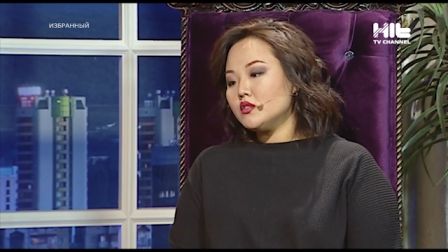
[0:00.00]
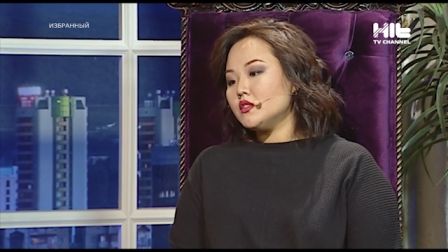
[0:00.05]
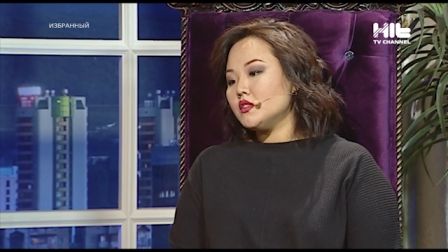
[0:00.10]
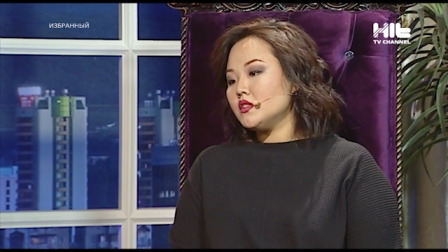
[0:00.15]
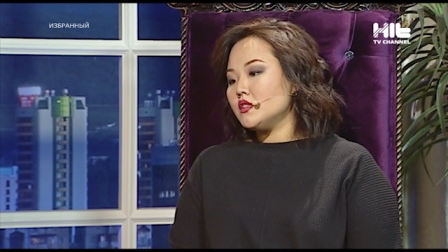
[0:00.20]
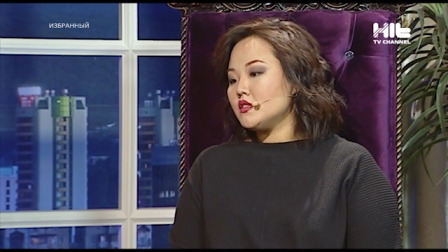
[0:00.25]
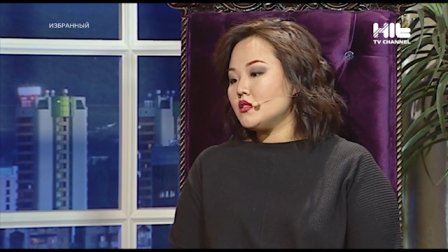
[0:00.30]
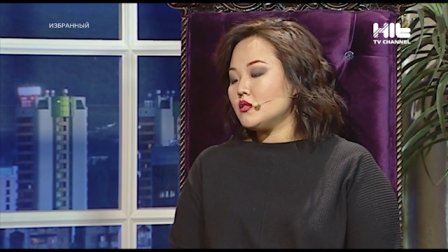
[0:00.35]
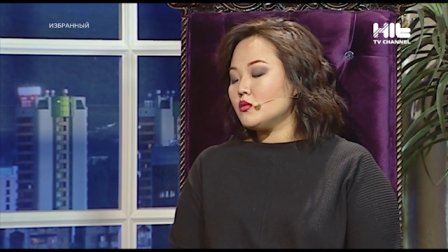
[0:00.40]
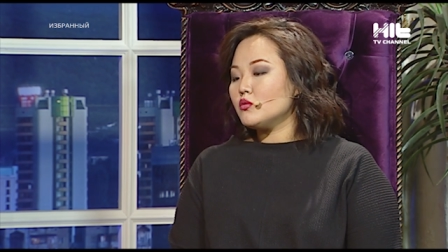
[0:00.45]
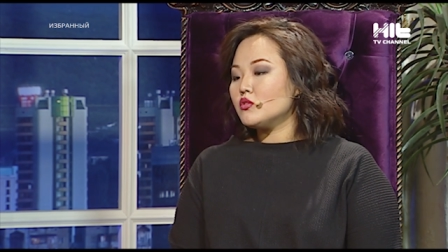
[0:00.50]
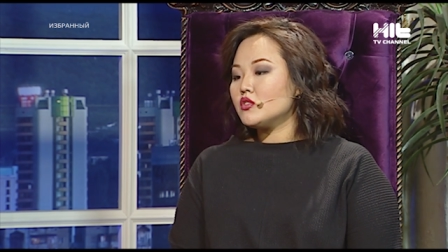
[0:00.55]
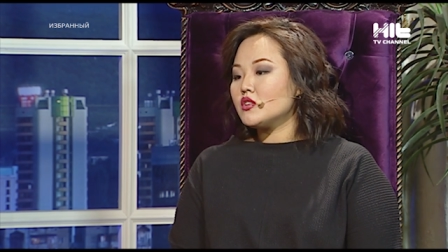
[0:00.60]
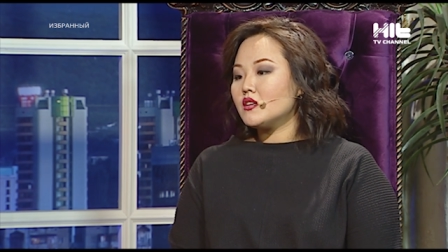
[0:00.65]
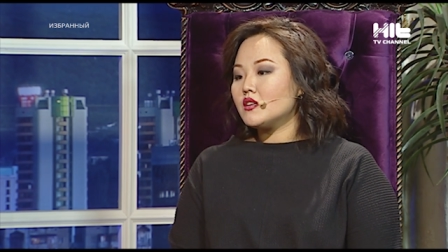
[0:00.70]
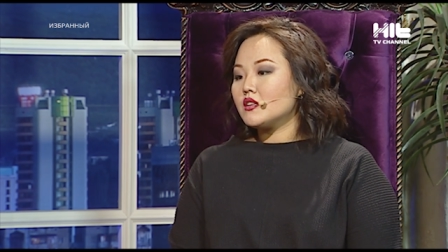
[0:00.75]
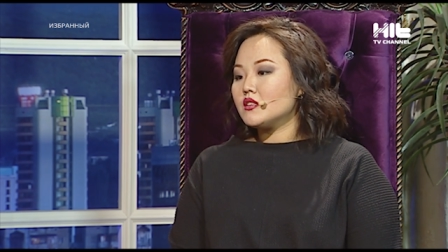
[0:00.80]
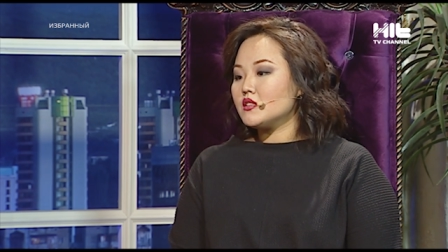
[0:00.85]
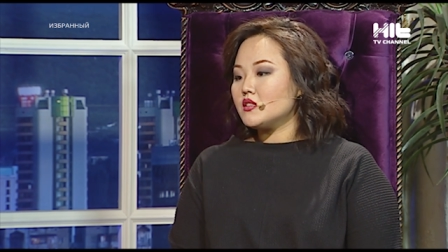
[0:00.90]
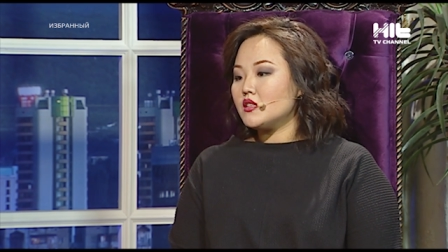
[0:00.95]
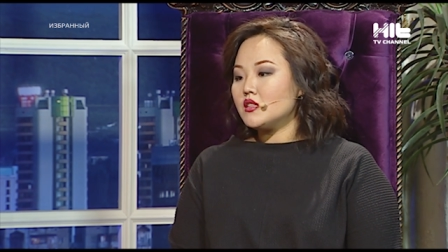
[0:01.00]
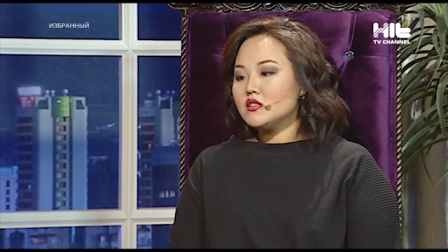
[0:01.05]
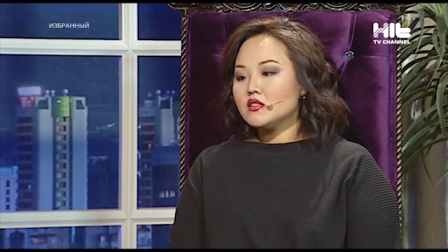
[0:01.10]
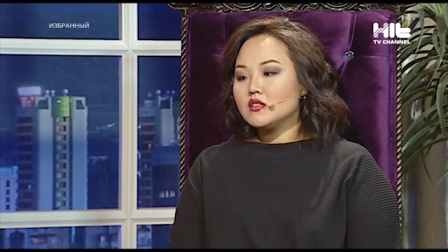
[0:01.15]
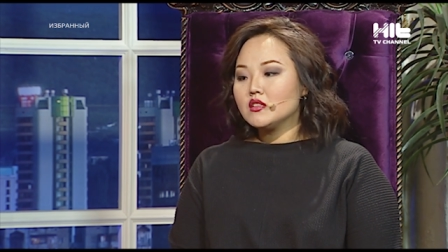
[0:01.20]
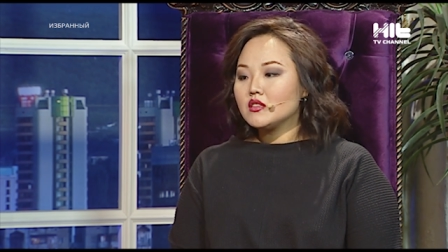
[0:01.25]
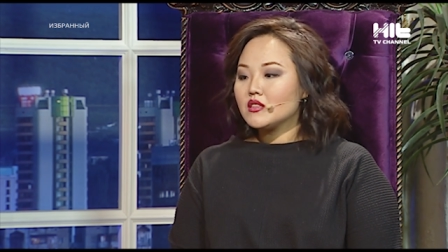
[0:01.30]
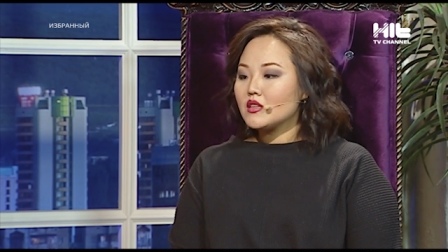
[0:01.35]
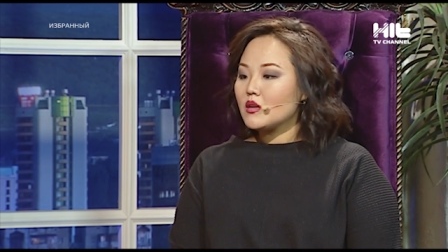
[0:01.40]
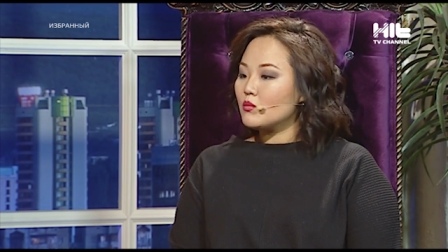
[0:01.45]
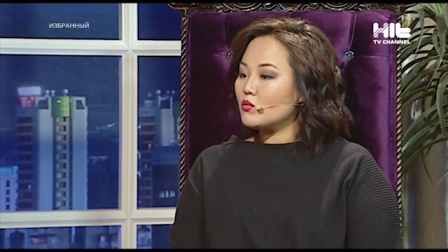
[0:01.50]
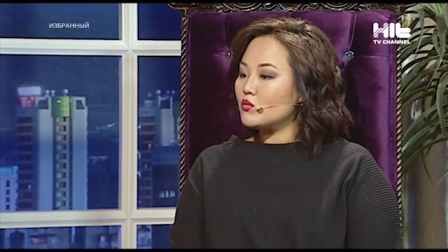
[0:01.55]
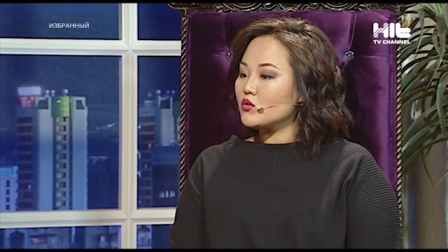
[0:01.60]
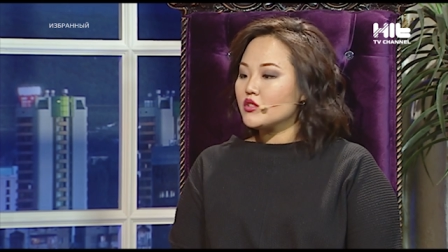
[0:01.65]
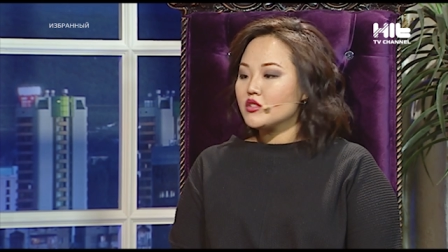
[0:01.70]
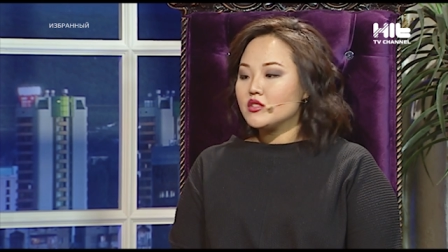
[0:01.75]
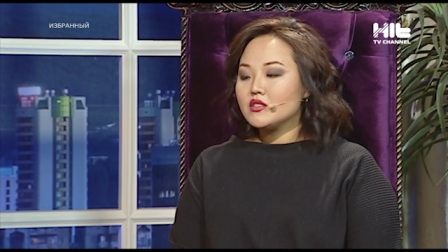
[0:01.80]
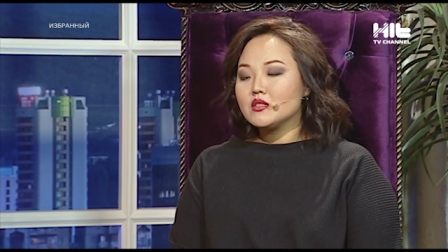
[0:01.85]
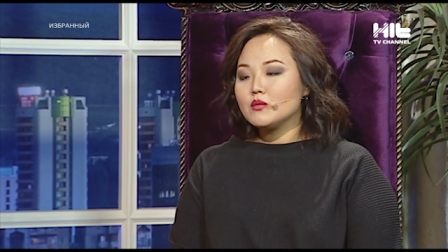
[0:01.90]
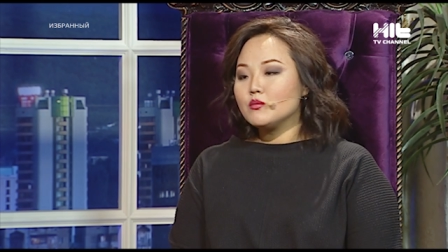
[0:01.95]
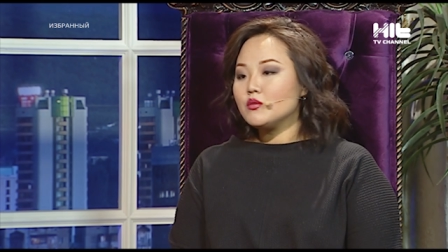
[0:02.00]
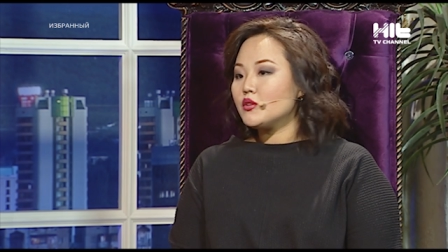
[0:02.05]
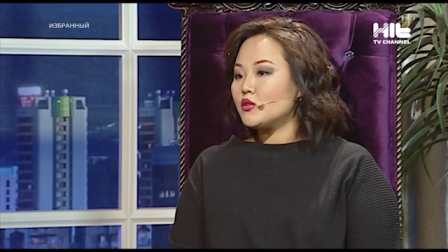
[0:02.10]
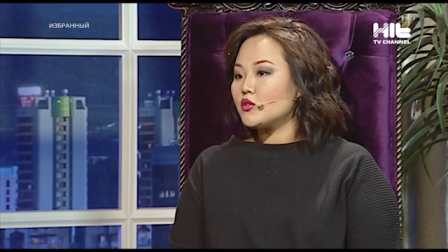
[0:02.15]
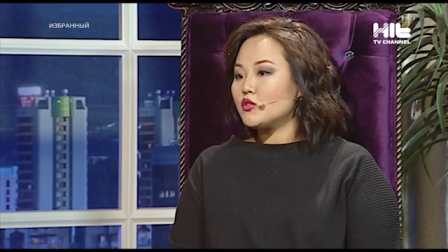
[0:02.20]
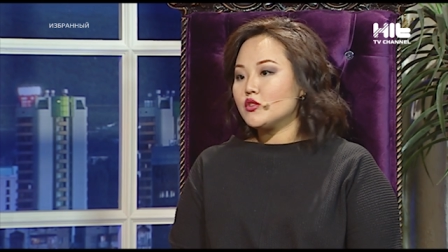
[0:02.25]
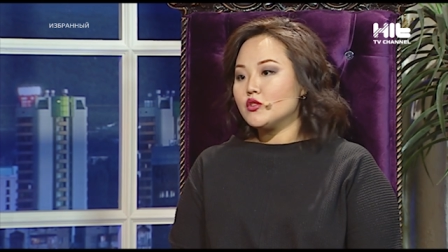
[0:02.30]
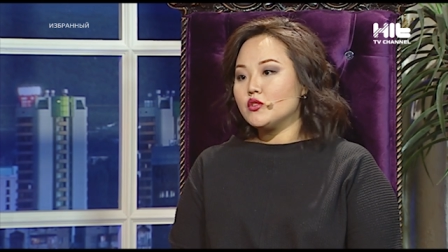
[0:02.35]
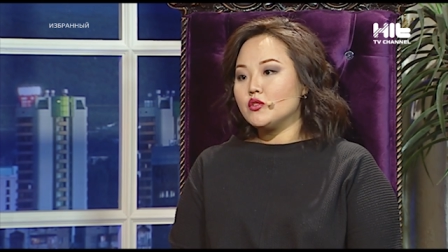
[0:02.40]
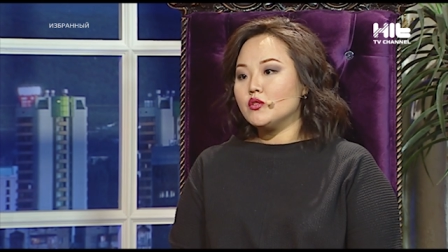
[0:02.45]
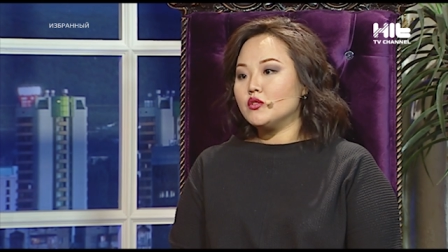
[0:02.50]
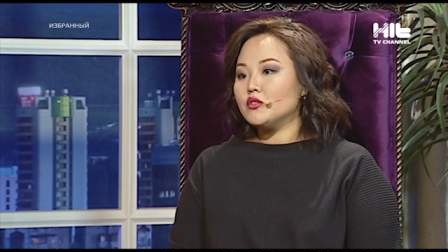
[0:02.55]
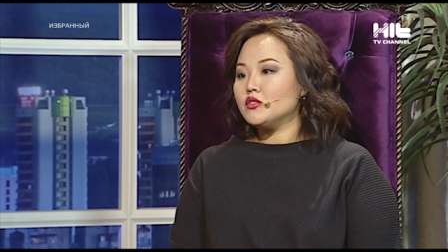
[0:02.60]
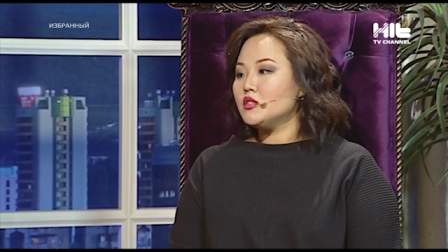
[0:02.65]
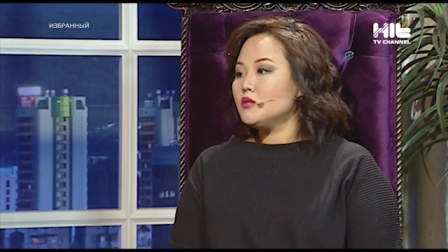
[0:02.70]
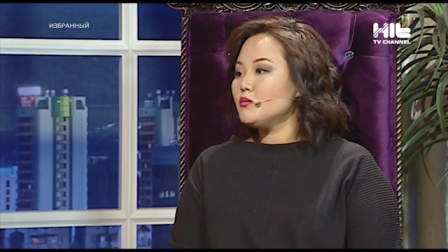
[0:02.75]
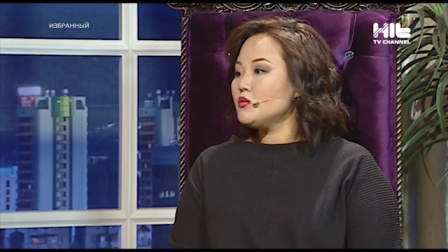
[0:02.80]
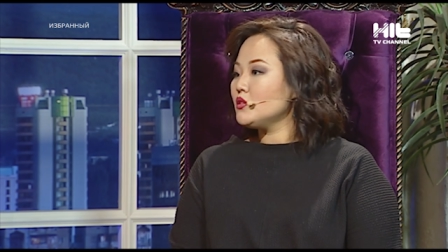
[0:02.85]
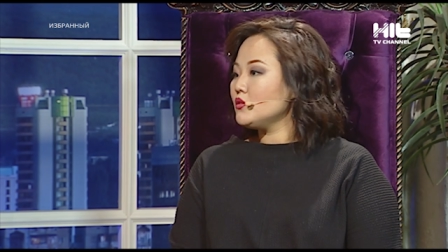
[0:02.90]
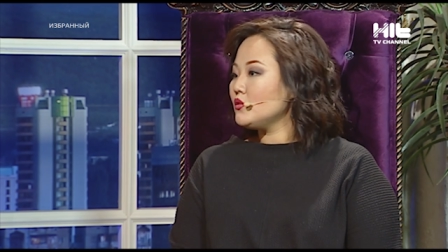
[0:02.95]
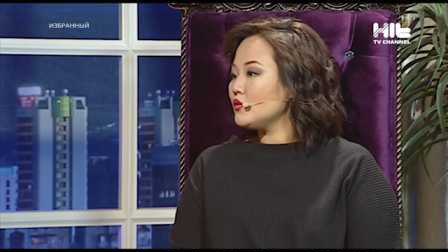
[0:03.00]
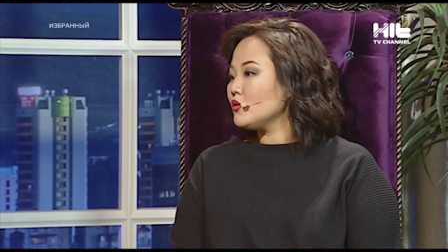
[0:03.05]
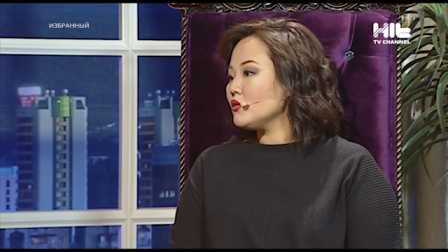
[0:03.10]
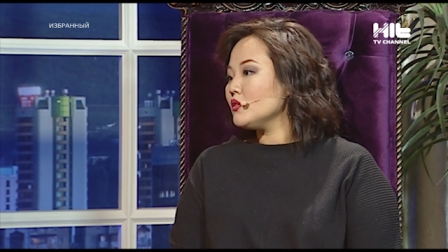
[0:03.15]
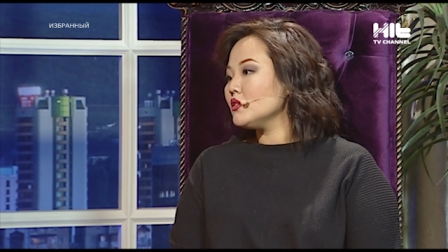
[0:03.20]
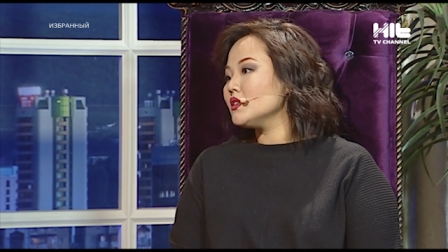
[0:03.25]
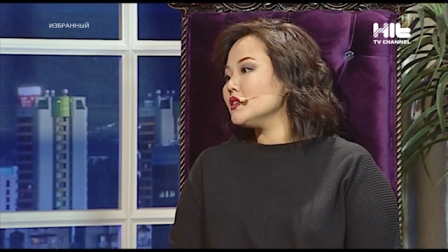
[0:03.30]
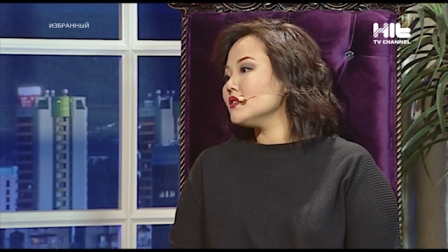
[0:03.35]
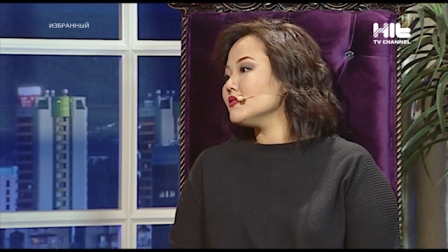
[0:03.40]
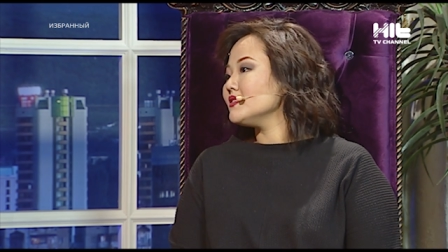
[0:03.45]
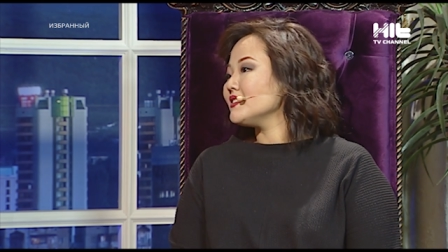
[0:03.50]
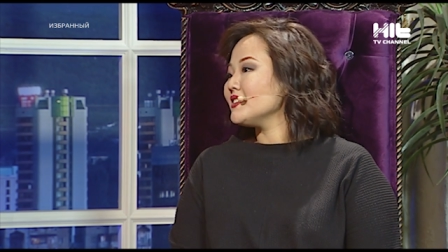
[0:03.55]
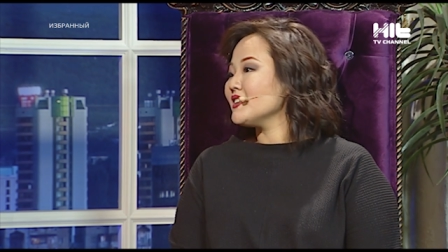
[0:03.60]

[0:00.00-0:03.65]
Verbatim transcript: И если душа разъедена, там уже не соберешь ее ни психологом,